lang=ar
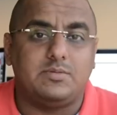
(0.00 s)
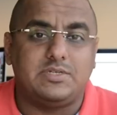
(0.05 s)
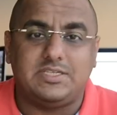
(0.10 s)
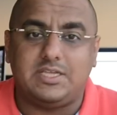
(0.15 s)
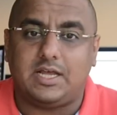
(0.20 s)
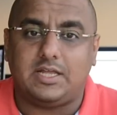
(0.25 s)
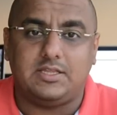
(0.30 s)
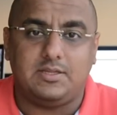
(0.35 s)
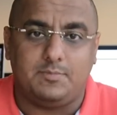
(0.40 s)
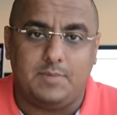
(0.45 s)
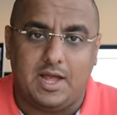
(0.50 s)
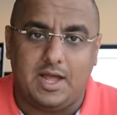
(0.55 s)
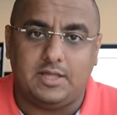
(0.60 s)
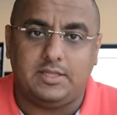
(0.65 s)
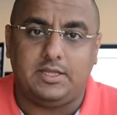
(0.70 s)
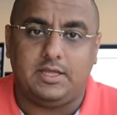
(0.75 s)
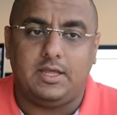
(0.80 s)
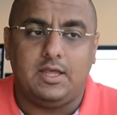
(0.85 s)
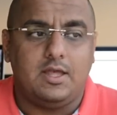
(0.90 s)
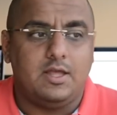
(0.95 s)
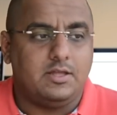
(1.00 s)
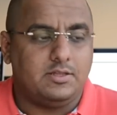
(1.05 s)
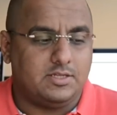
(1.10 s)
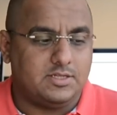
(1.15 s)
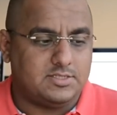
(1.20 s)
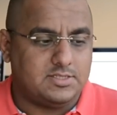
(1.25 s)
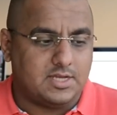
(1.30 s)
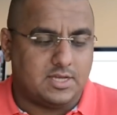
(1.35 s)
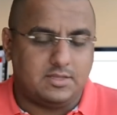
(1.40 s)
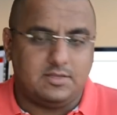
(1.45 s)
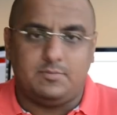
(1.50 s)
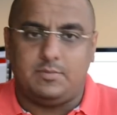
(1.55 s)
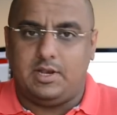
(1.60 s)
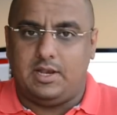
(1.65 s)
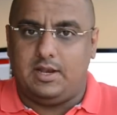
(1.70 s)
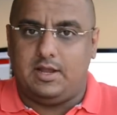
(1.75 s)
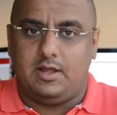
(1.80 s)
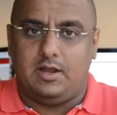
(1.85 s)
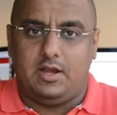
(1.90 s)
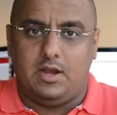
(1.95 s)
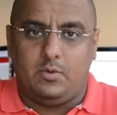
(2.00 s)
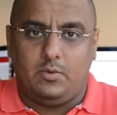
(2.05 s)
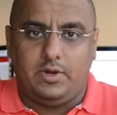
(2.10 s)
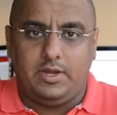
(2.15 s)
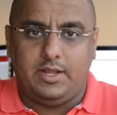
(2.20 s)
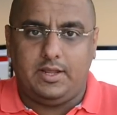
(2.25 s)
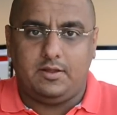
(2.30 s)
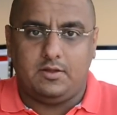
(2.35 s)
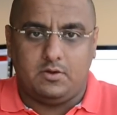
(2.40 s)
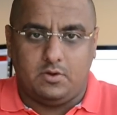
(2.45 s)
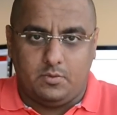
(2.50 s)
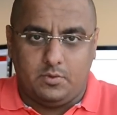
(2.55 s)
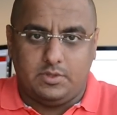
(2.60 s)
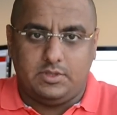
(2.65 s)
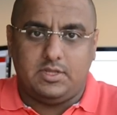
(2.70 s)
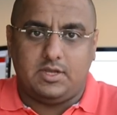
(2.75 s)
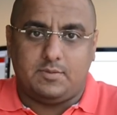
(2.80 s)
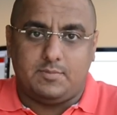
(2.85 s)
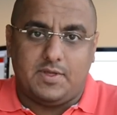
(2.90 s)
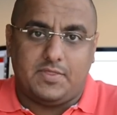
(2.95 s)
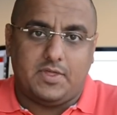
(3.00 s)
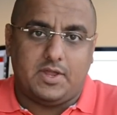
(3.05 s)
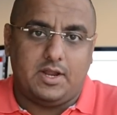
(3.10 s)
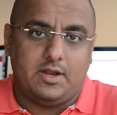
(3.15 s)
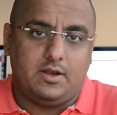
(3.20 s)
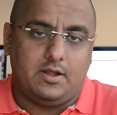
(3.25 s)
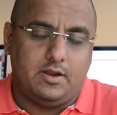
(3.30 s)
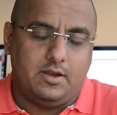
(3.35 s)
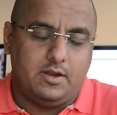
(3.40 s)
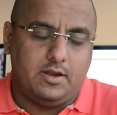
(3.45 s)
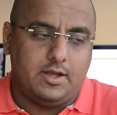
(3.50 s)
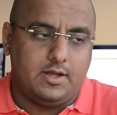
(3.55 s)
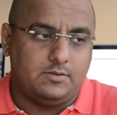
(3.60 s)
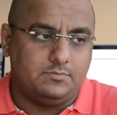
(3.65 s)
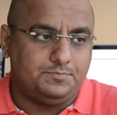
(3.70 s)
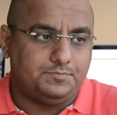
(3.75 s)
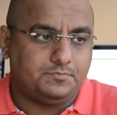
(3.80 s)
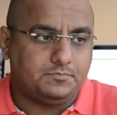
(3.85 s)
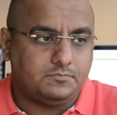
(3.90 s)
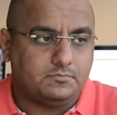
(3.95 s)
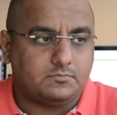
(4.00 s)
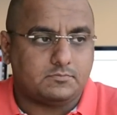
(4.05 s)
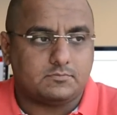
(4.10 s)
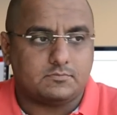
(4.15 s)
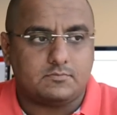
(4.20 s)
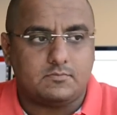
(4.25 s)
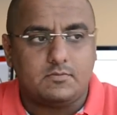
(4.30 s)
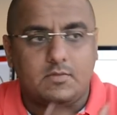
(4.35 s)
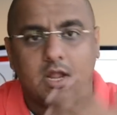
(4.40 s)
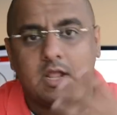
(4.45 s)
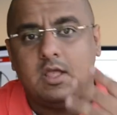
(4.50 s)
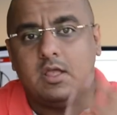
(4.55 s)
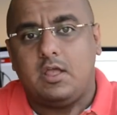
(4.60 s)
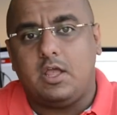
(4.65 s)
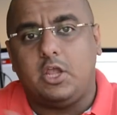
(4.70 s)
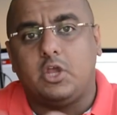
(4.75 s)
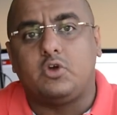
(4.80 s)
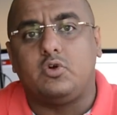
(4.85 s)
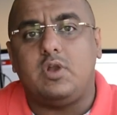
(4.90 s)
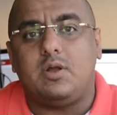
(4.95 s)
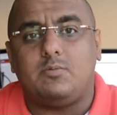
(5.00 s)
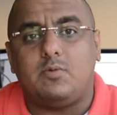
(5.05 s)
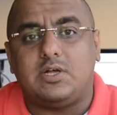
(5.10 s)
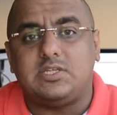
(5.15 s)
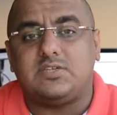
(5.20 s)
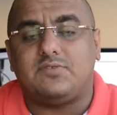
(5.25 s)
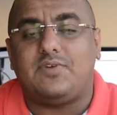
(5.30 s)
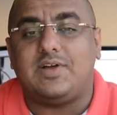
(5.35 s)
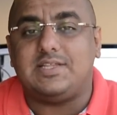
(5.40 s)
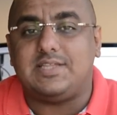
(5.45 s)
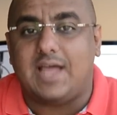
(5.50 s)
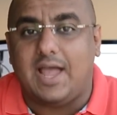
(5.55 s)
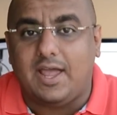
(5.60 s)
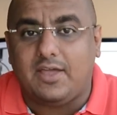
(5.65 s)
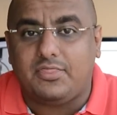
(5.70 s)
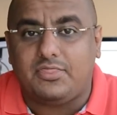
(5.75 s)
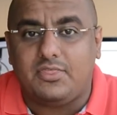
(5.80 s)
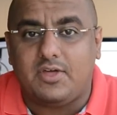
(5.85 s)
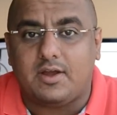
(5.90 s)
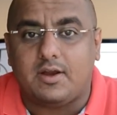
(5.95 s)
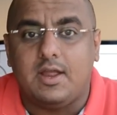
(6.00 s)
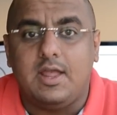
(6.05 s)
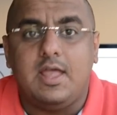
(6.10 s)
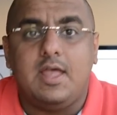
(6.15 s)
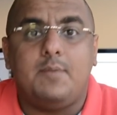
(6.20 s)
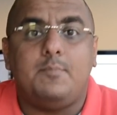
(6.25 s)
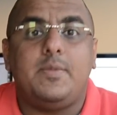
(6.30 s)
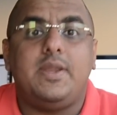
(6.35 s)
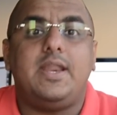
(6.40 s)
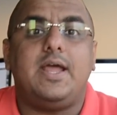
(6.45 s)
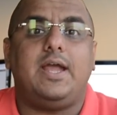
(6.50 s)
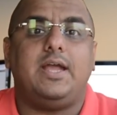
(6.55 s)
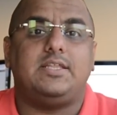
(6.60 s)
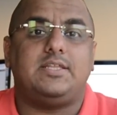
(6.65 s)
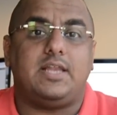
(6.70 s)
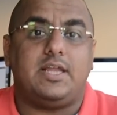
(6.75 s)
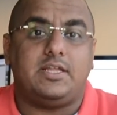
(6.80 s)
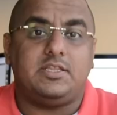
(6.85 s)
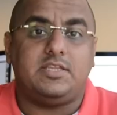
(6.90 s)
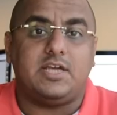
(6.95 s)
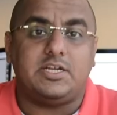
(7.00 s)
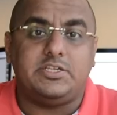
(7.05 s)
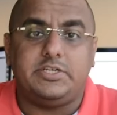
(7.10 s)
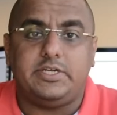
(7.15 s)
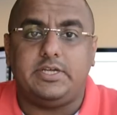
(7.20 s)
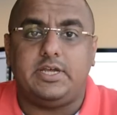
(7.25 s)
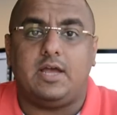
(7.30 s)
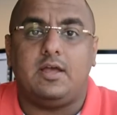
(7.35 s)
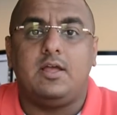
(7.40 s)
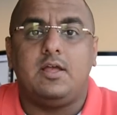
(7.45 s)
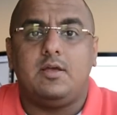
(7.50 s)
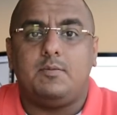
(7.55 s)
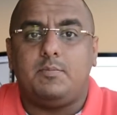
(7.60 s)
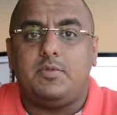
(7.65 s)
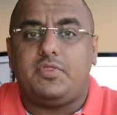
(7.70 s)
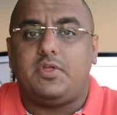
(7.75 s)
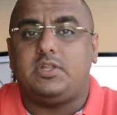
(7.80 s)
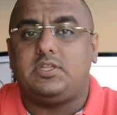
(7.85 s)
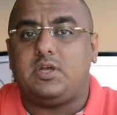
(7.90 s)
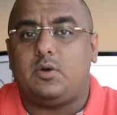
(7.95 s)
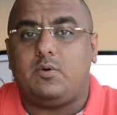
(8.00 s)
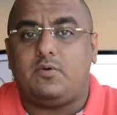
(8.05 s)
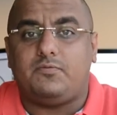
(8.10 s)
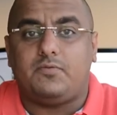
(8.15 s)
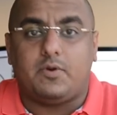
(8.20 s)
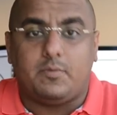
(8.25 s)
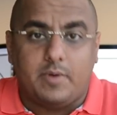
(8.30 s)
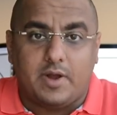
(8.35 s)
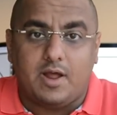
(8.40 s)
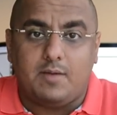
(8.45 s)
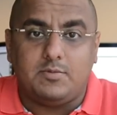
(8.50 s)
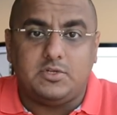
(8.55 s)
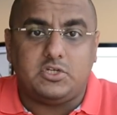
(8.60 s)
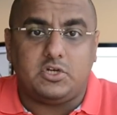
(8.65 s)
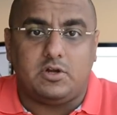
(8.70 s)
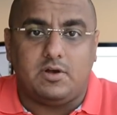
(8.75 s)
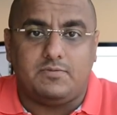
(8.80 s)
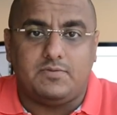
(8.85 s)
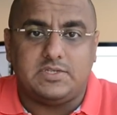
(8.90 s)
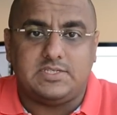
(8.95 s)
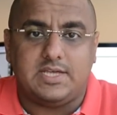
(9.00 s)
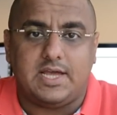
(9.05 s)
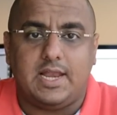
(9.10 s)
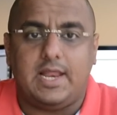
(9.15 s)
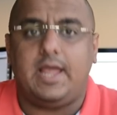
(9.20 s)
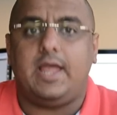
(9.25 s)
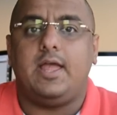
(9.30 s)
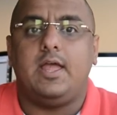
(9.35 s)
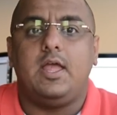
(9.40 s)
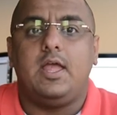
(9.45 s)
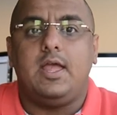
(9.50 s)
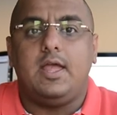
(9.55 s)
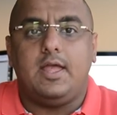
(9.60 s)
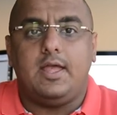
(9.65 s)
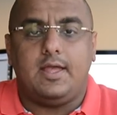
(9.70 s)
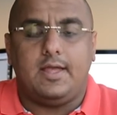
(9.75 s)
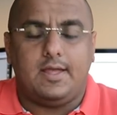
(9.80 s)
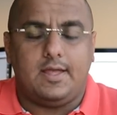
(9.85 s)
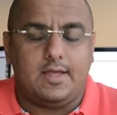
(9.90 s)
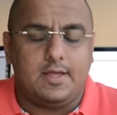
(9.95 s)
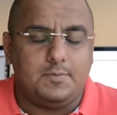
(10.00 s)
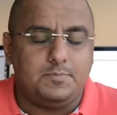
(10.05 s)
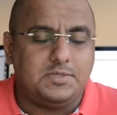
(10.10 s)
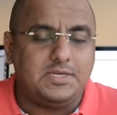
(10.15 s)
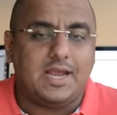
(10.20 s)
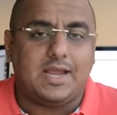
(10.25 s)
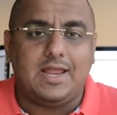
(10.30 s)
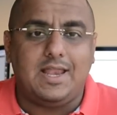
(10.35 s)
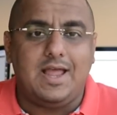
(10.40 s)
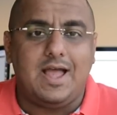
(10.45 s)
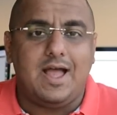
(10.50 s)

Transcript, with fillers: مستخدم عادي تستخدم اللوحي ودك مثلا ان يكون له مواصفات اكثر من ناحيه الانتاجيه مثل توفر برامج الاوفيس عليه بشكل